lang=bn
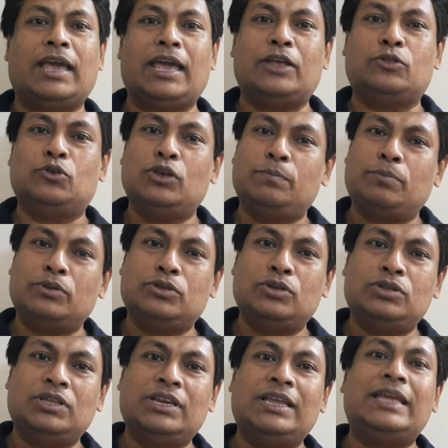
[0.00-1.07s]
এই দুই
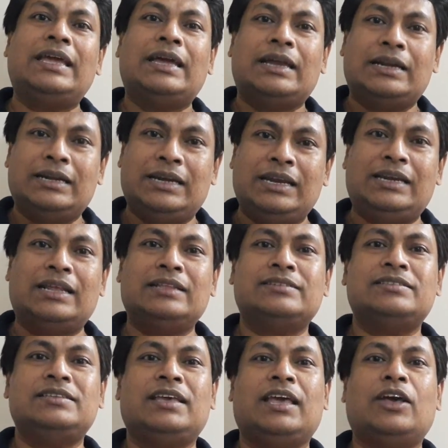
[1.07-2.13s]
পদ্ধতিরই ডিটেলস
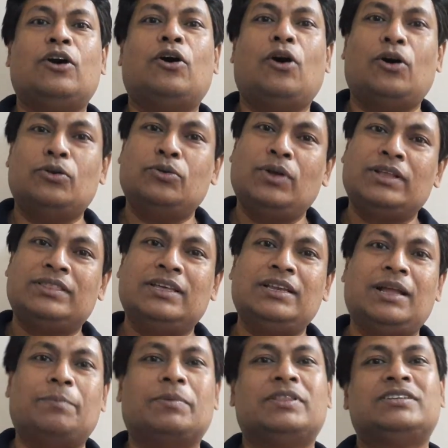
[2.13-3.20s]
নিয়ে অন্য একদিন
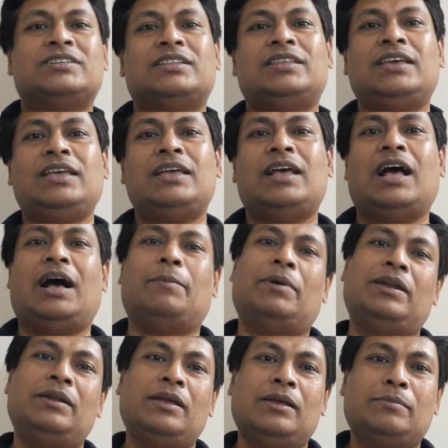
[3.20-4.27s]
আপনাদের সাথে
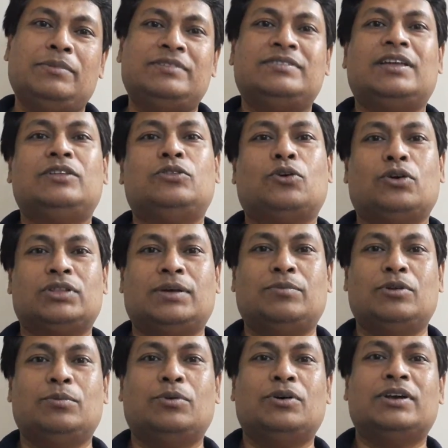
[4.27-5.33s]
আবার বিস্তারিত কথা
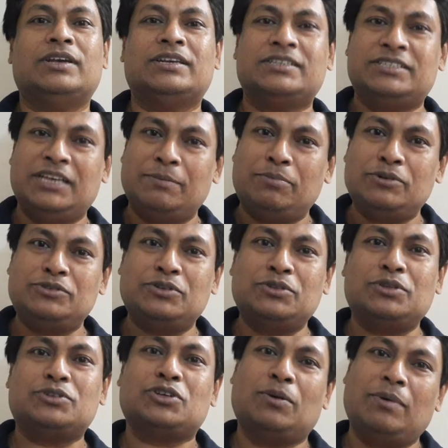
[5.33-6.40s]
বলবো সে পর্যন্ত
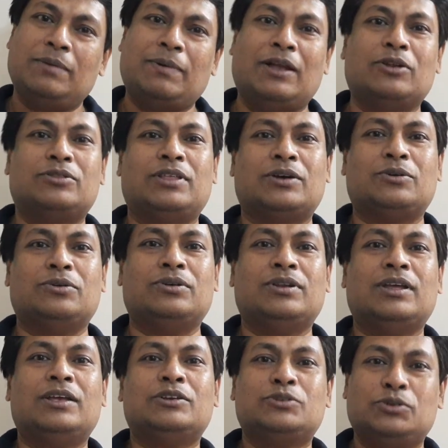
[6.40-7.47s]
সবাই ভালো থাকুন
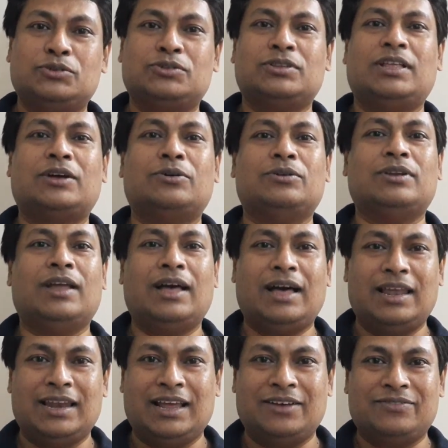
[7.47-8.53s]
সুস্থ থাকুন
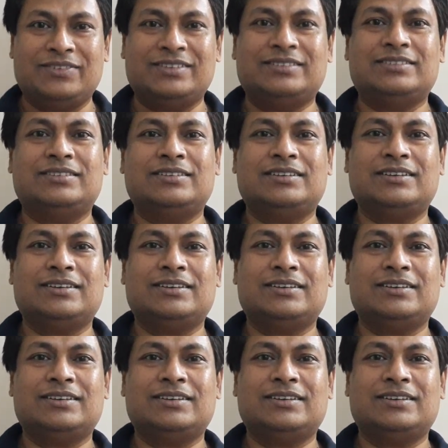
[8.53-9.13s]
আল্লাহ হাফিজ